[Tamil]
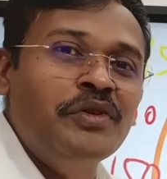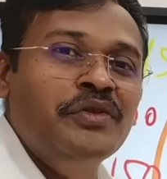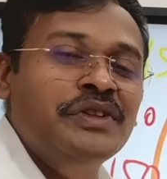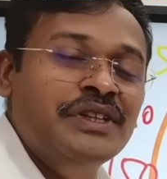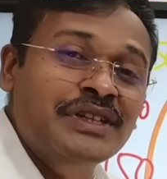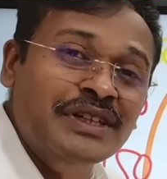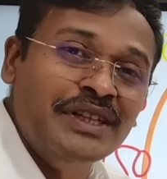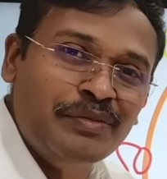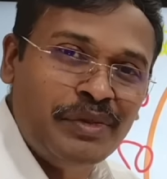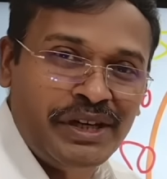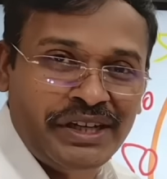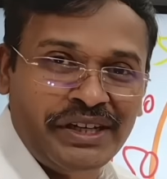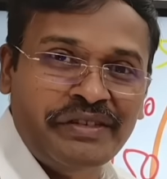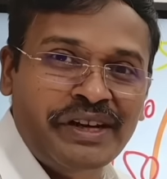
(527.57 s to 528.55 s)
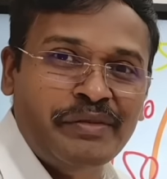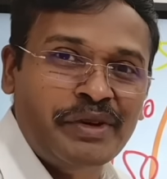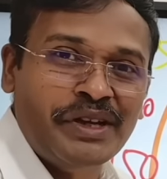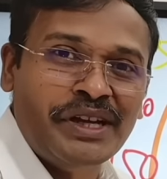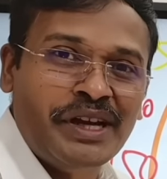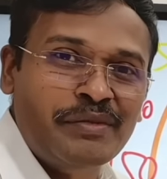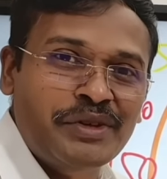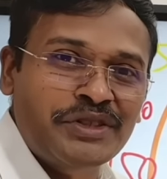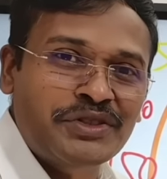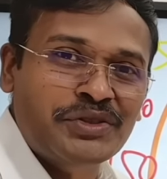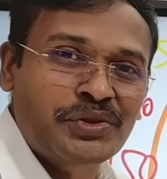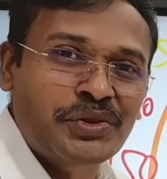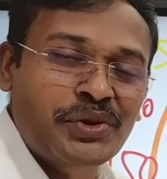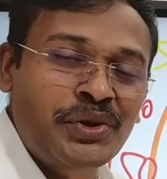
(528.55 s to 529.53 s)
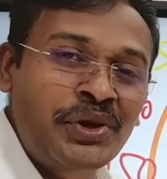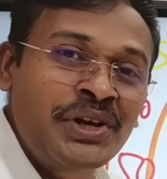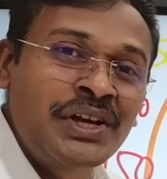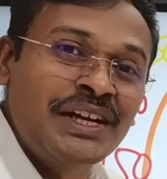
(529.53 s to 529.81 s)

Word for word: வந்து இந்த மல்டி வைட்டமின் டேப்லெட்ஸ் கொடுக்குறோம்